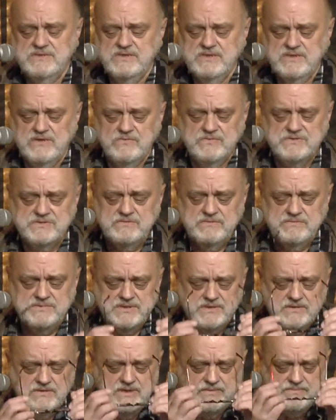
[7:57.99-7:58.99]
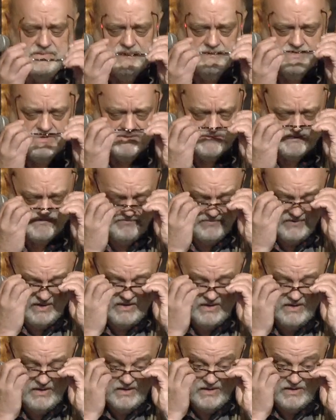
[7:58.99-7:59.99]
nie nauczyłem się go na pamięć,
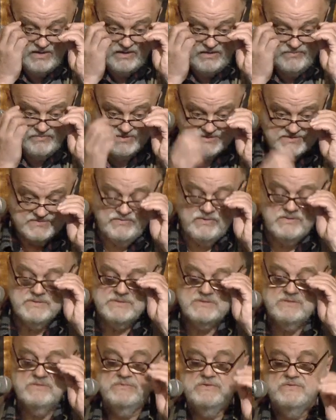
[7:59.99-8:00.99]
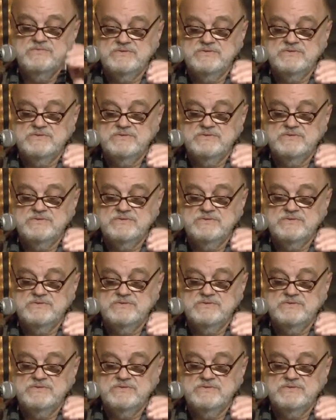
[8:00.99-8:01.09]
ale pozwolę sobie